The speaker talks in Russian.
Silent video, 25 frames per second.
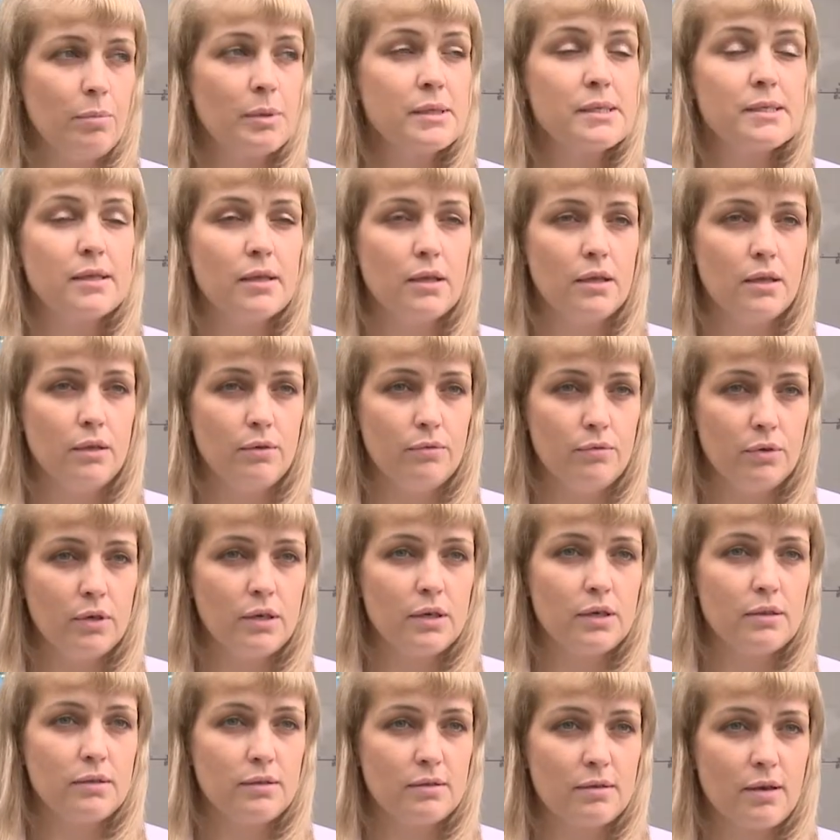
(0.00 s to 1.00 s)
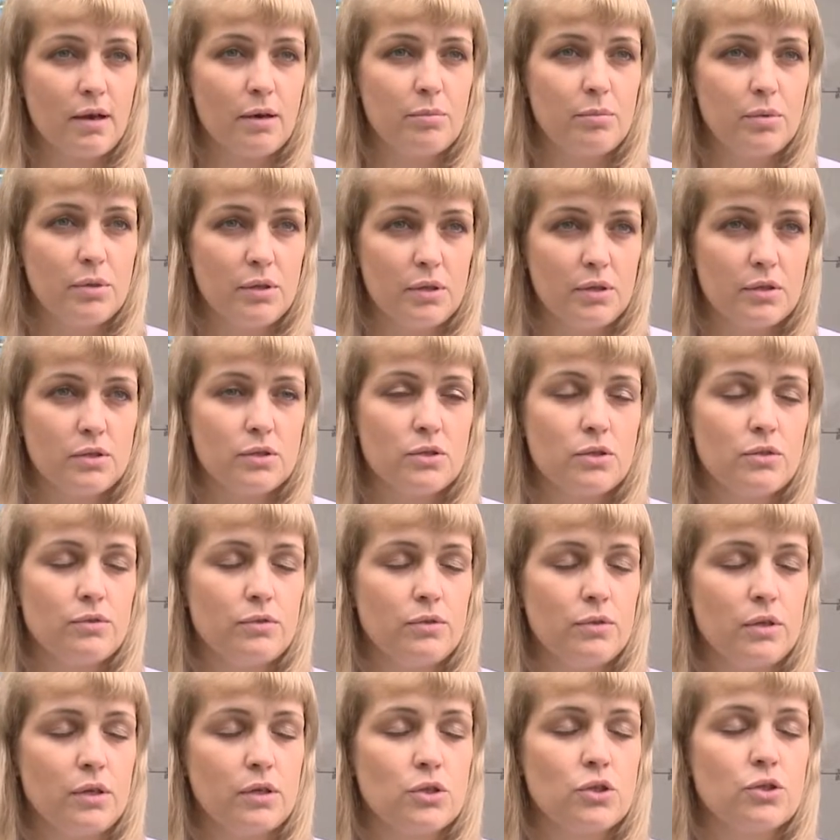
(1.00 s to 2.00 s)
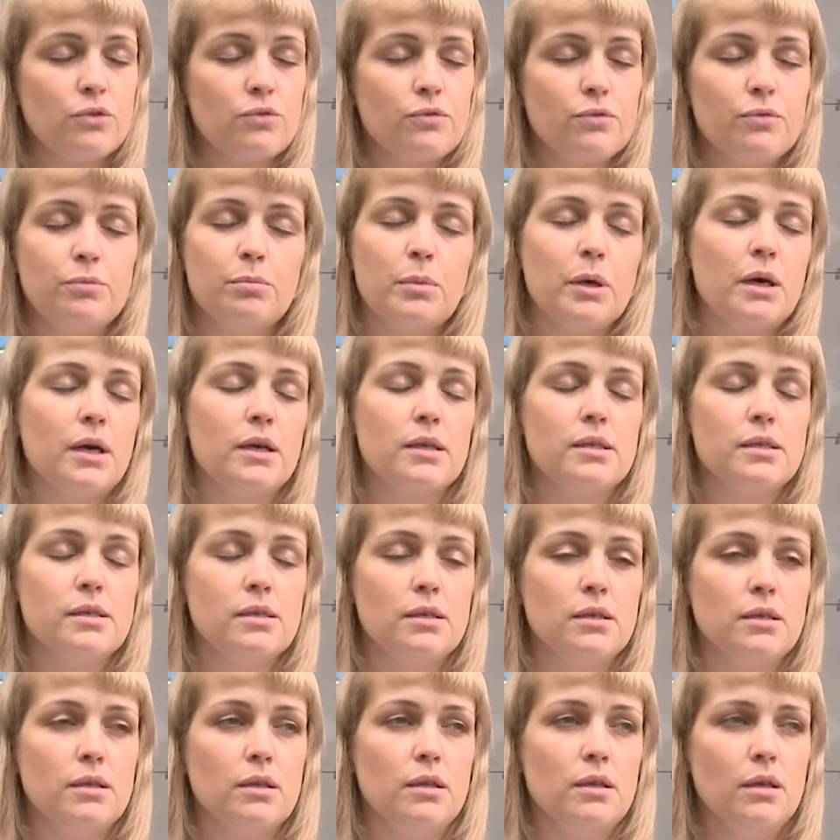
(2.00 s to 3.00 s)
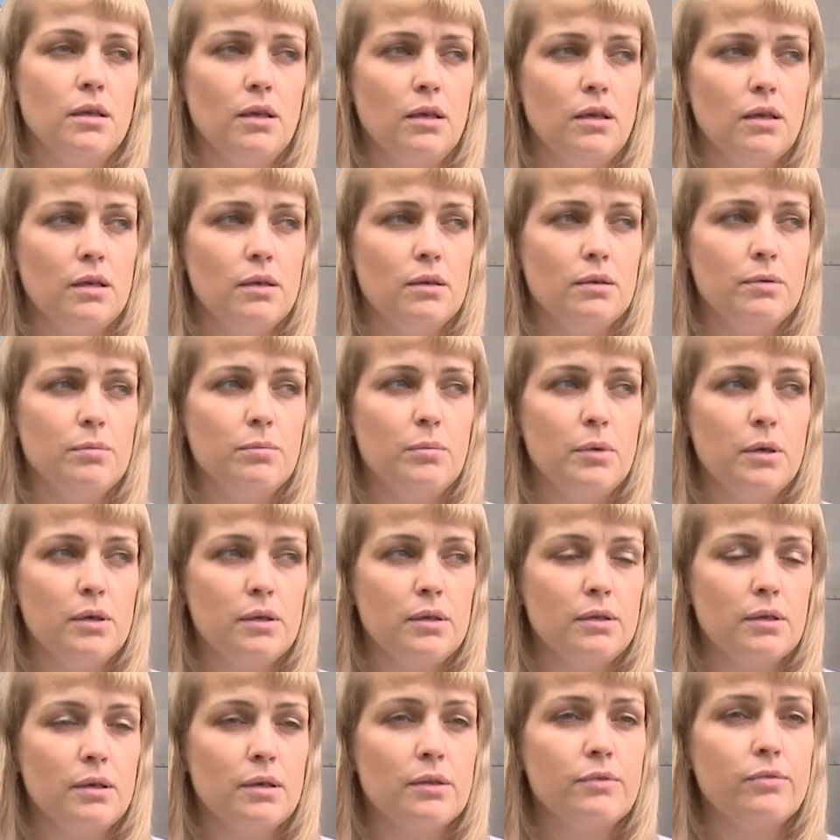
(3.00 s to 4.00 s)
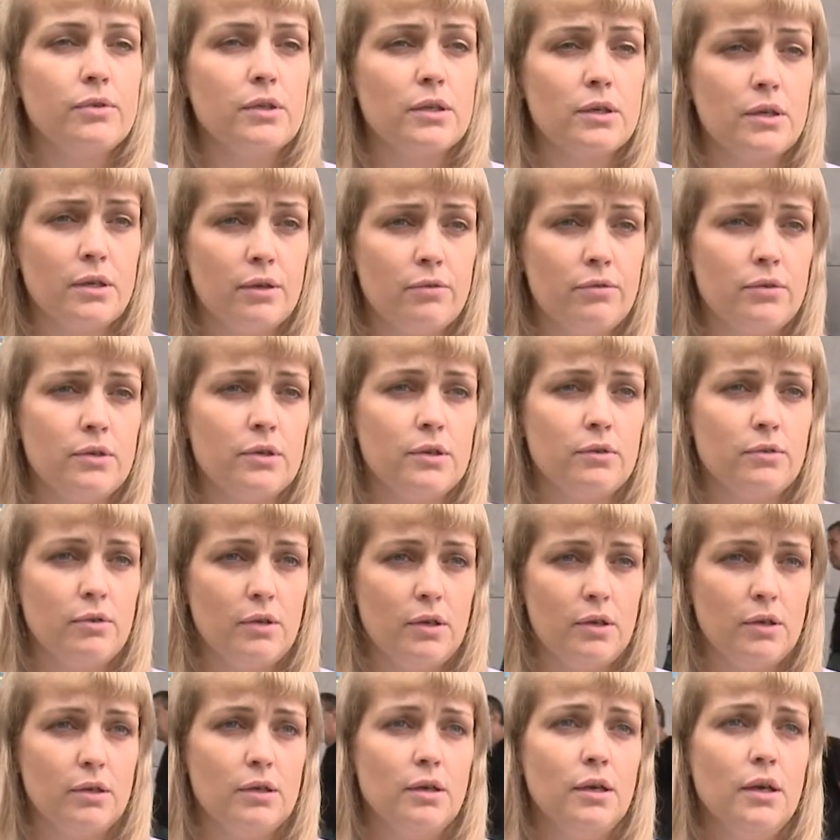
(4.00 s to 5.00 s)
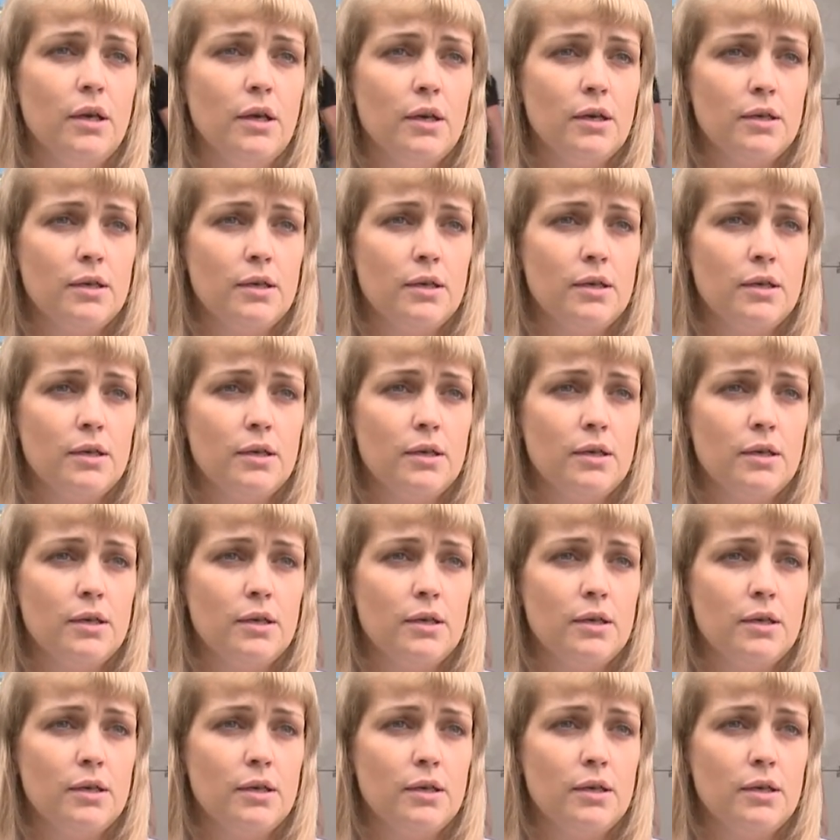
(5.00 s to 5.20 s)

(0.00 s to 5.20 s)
последний выход как бы наш, э, наш в магазины, и мы отфотографировали,